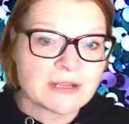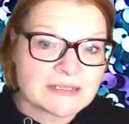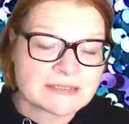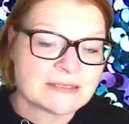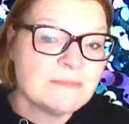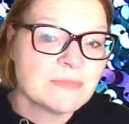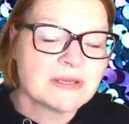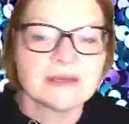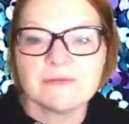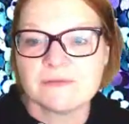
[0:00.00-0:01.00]
oder ist im
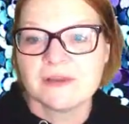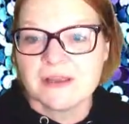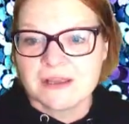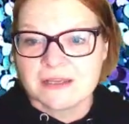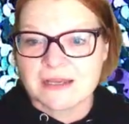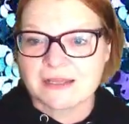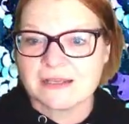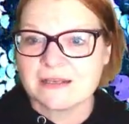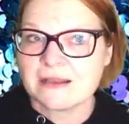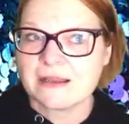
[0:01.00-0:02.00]
Begriff
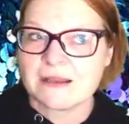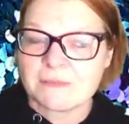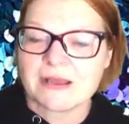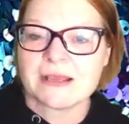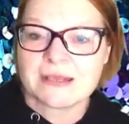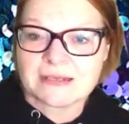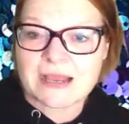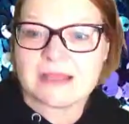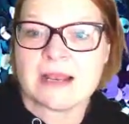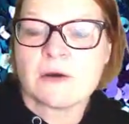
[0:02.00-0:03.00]
darin äh, dabei,
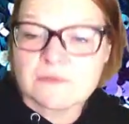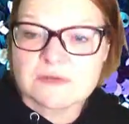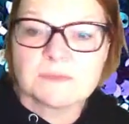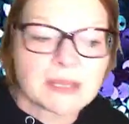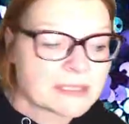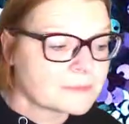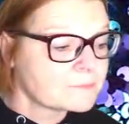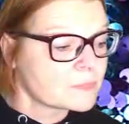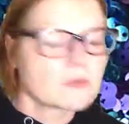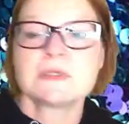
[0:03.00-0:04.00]
dahin
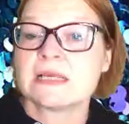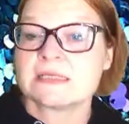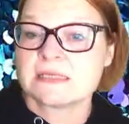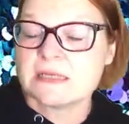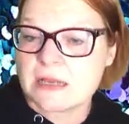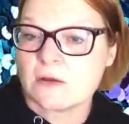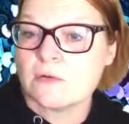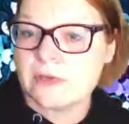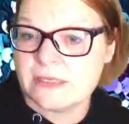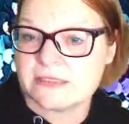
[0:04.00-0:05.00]
aufzubrechen. Und das
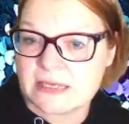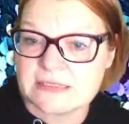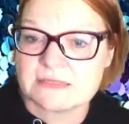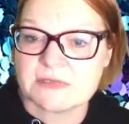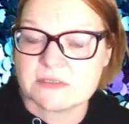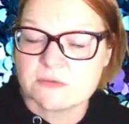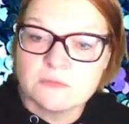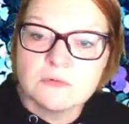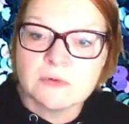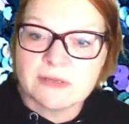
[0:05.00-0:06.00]
genau ist das, was
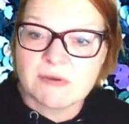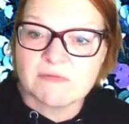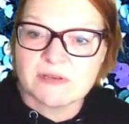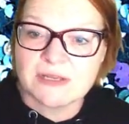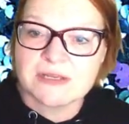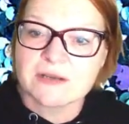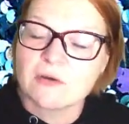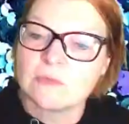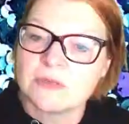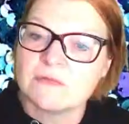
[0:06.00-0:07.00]
du, lieber Widder, in der
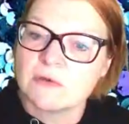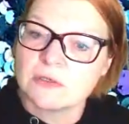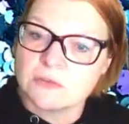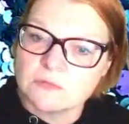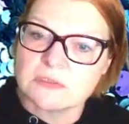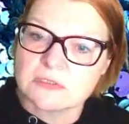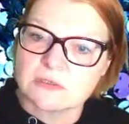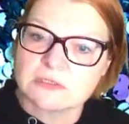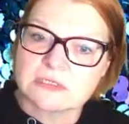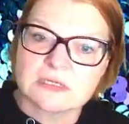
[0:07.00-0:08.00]
kommenden Woche tun
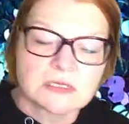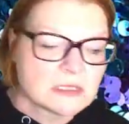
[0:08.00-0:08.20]
sollst.